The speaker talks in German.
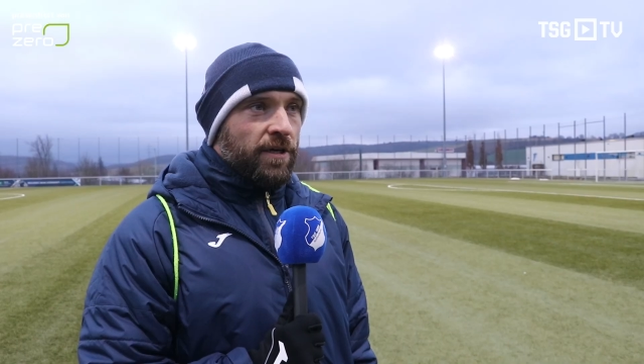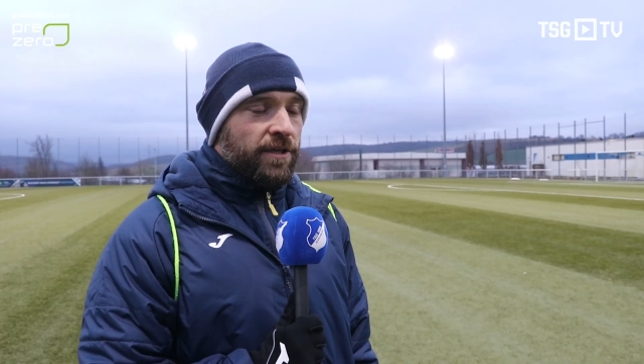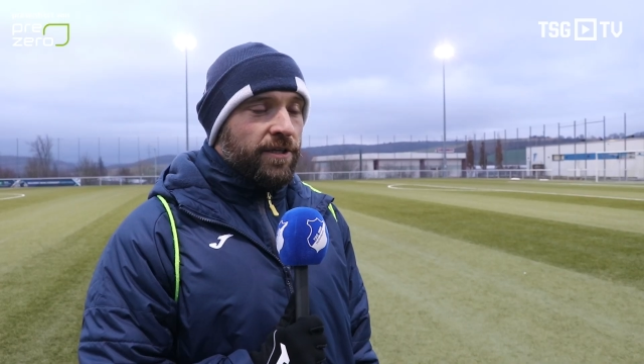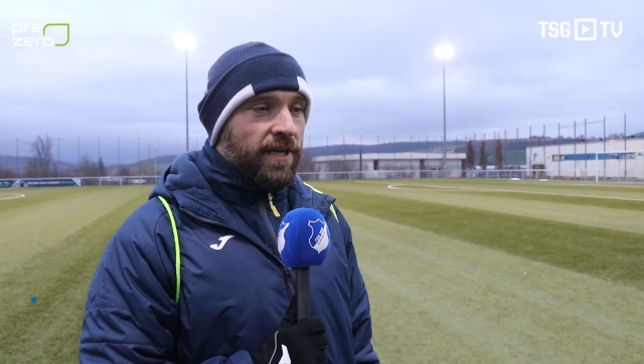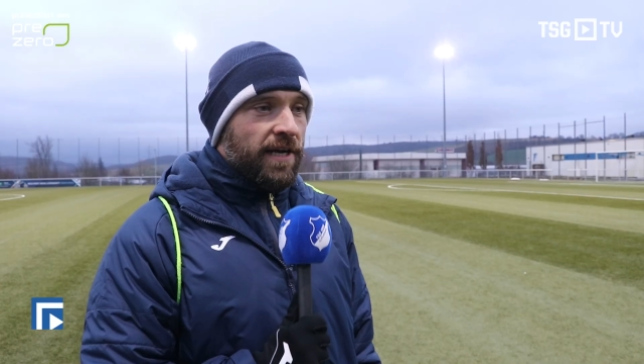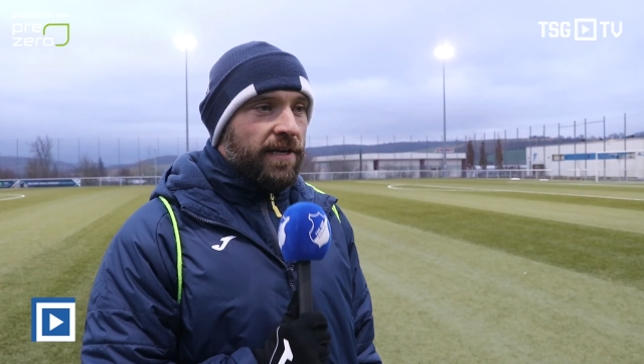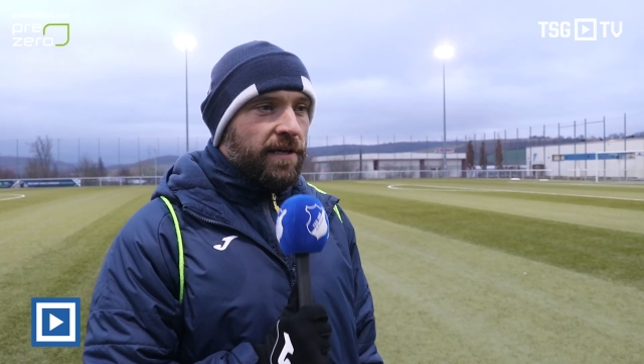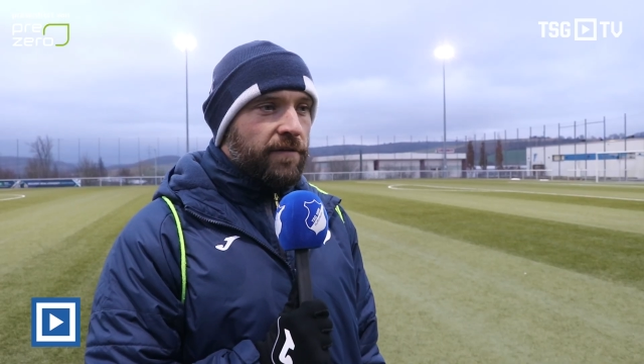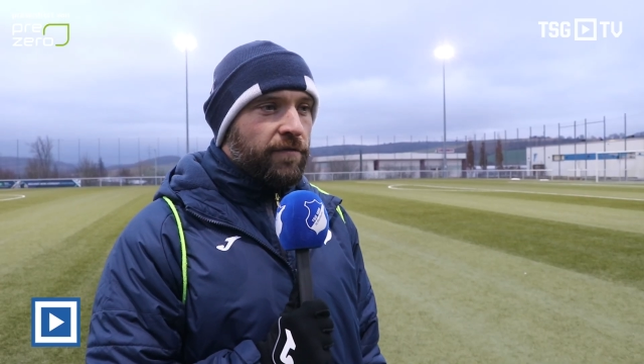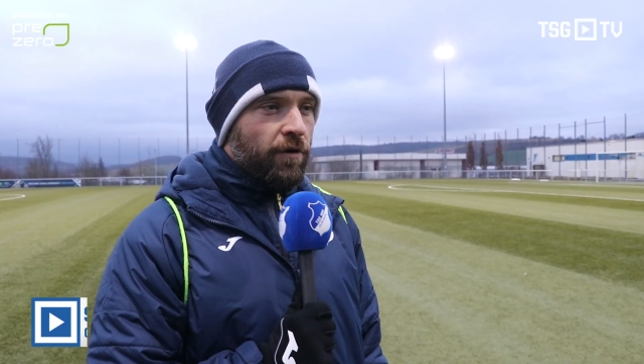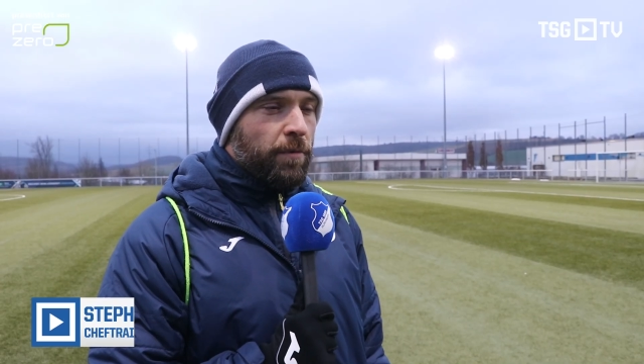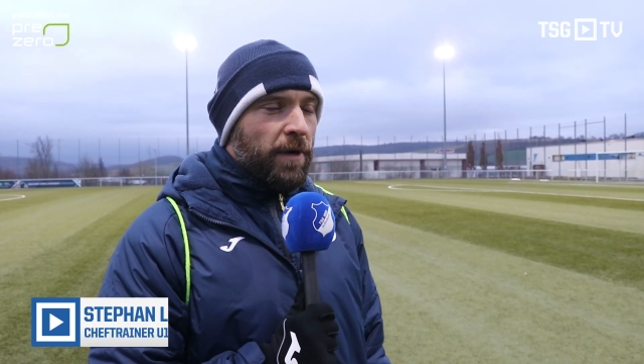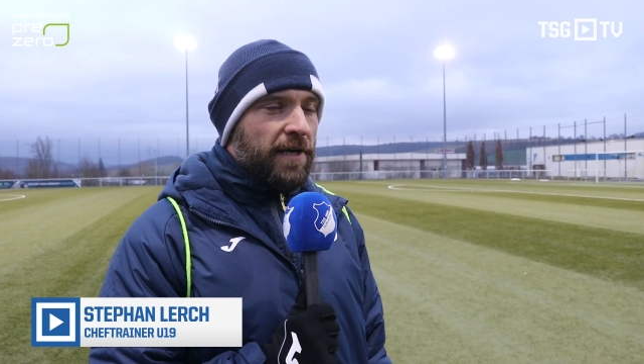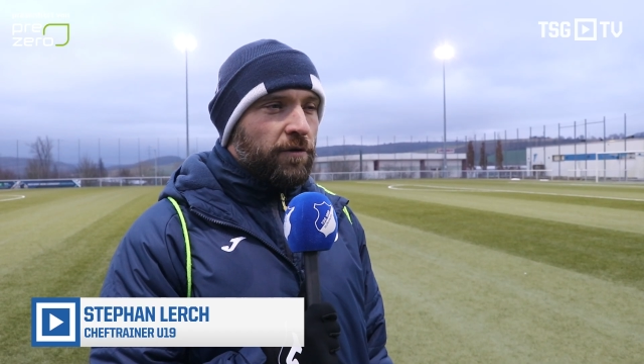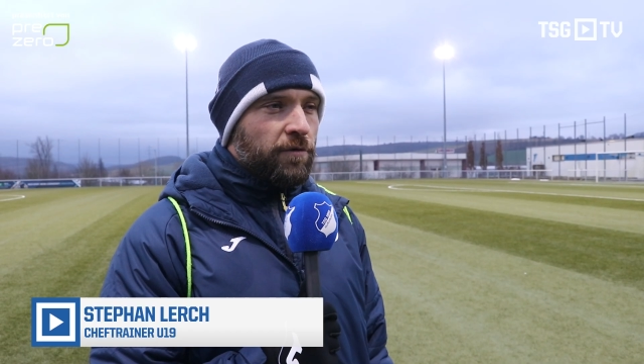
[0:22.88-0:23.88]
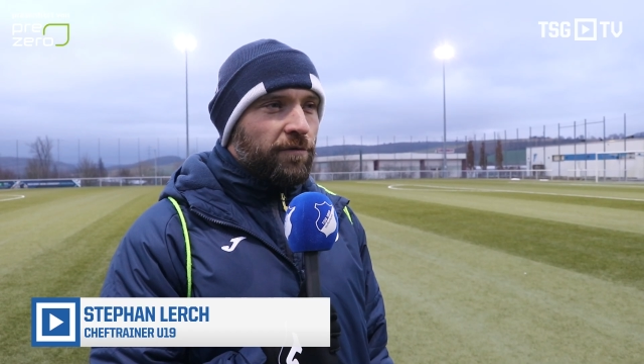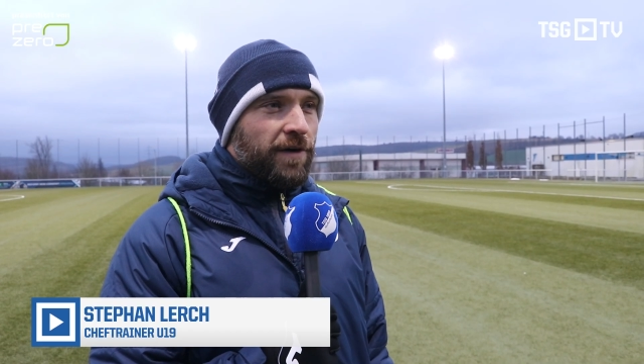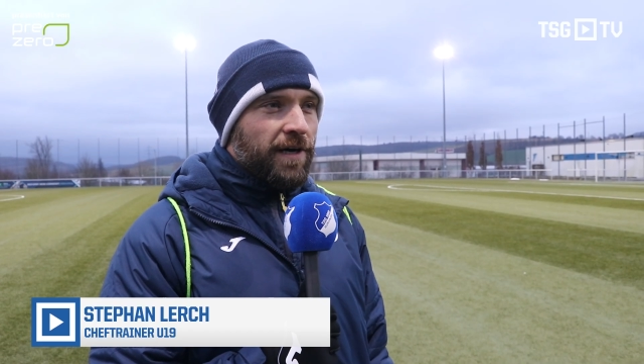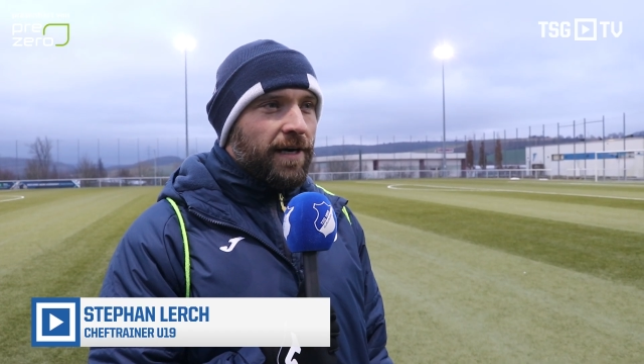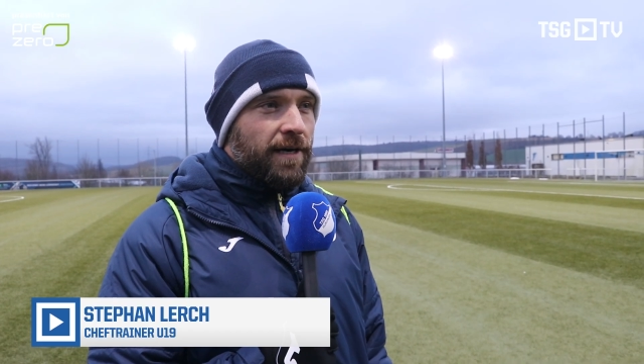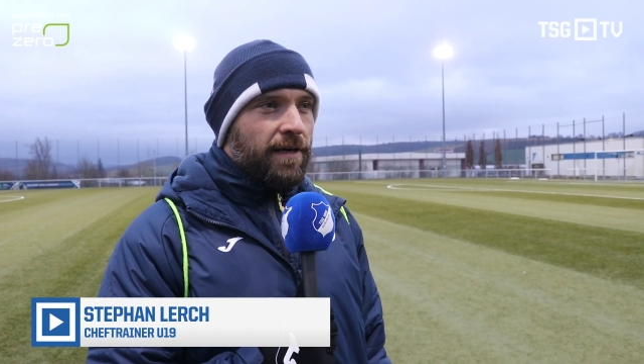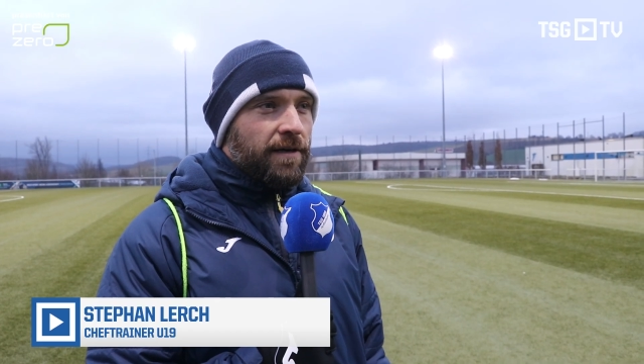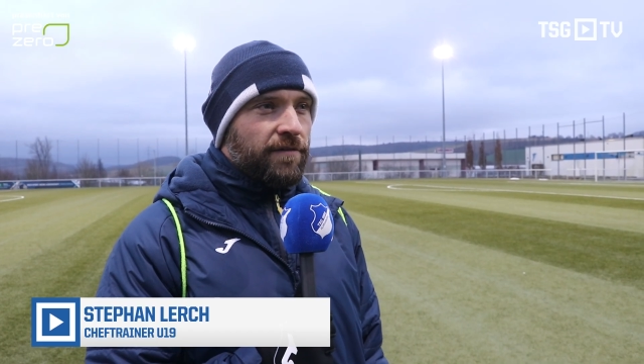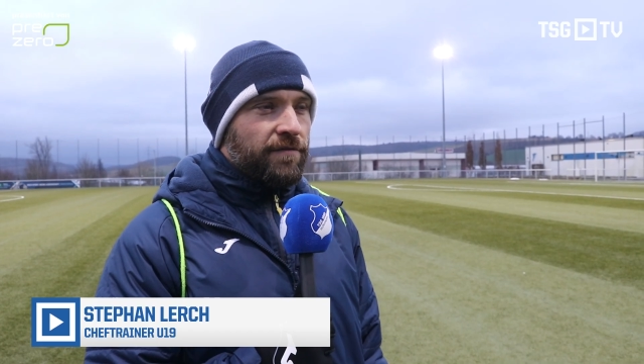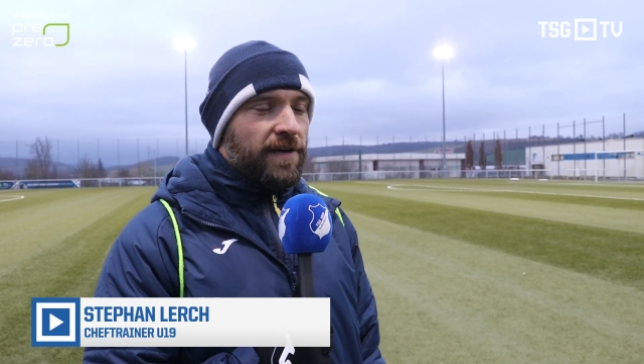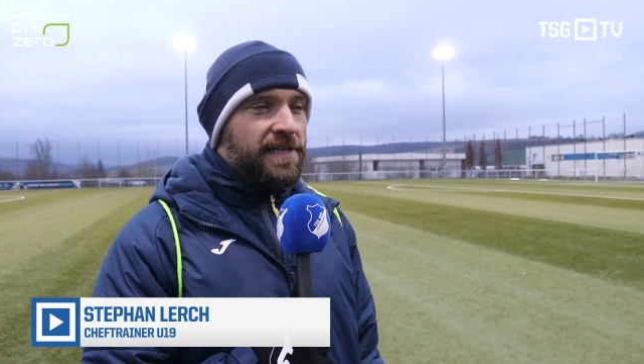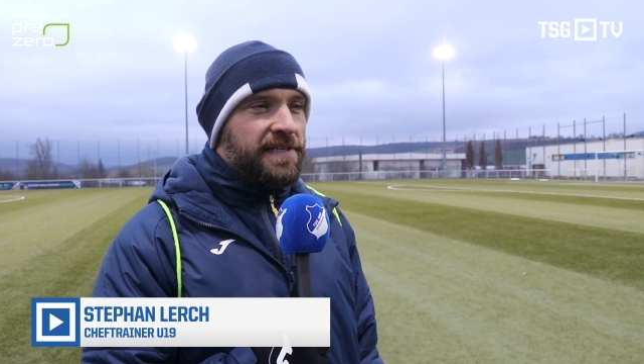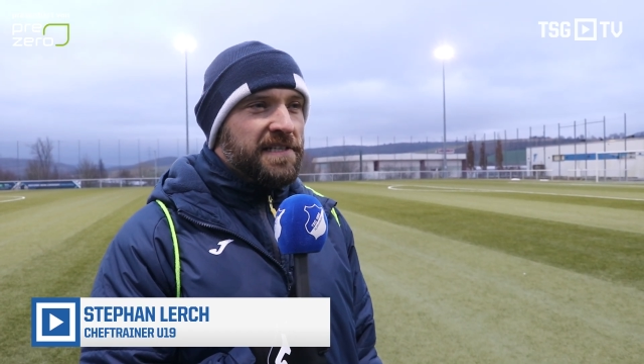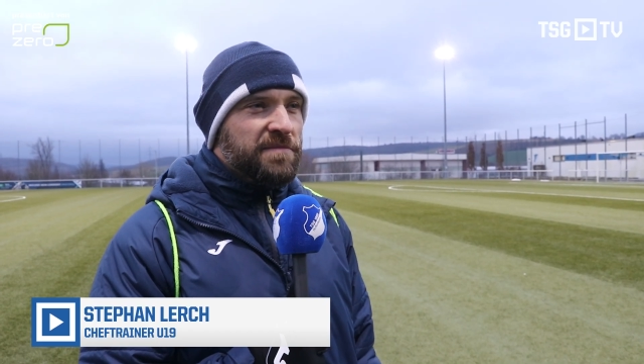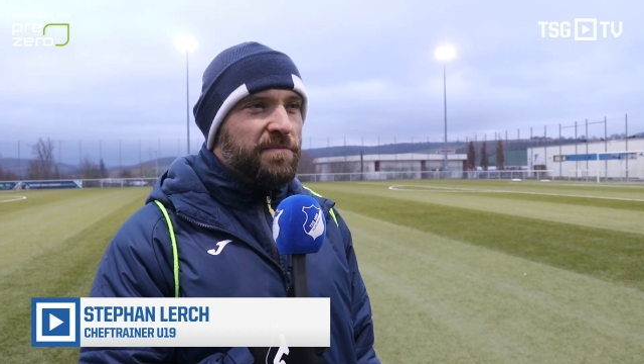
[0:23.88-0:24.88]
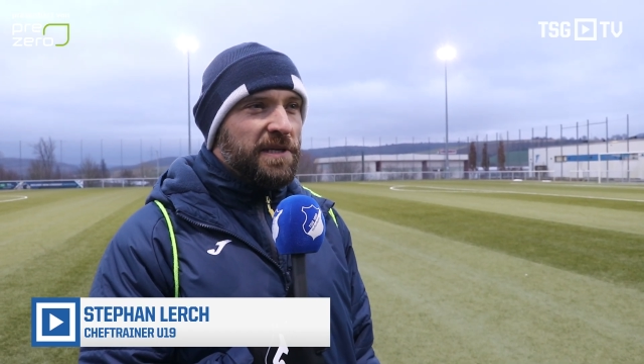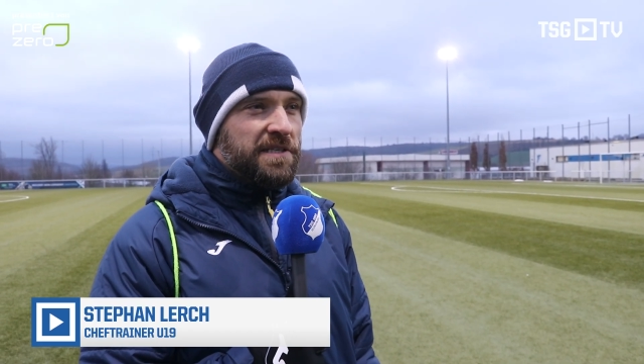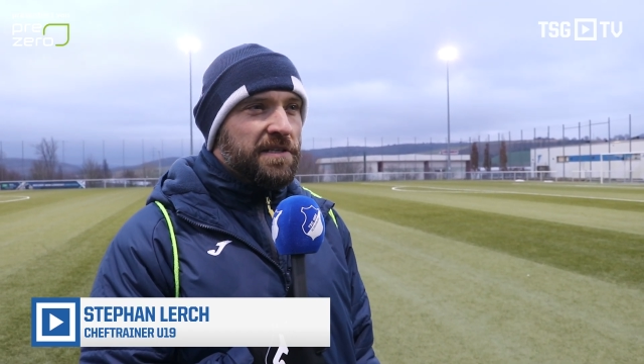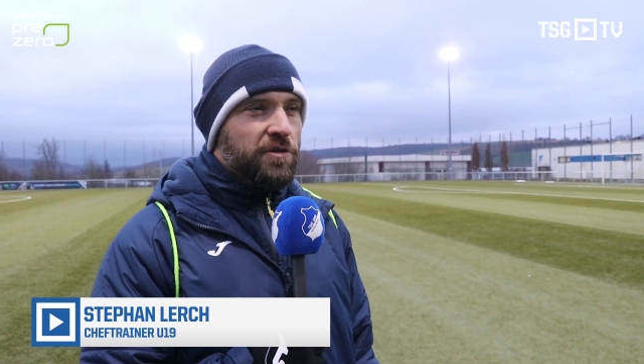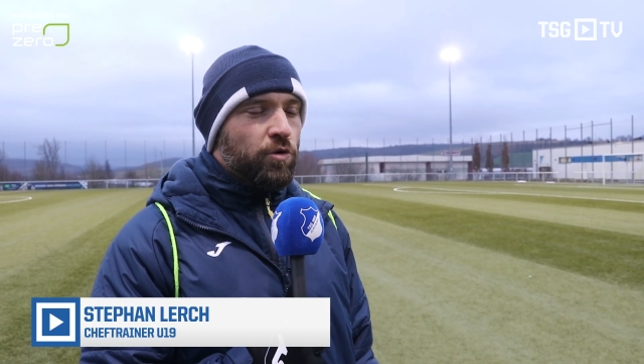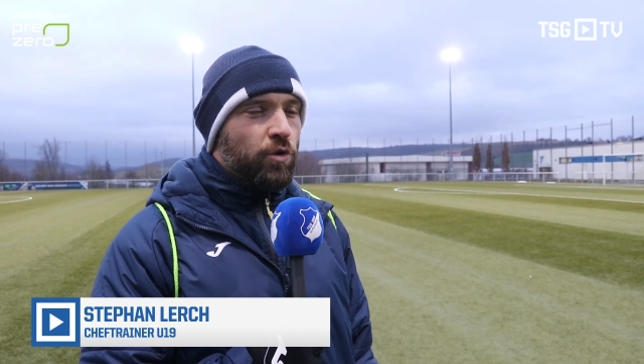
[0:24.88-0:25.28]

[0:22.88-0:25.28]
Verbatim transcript: Ja, die Vorbereitung war verhältnismäßig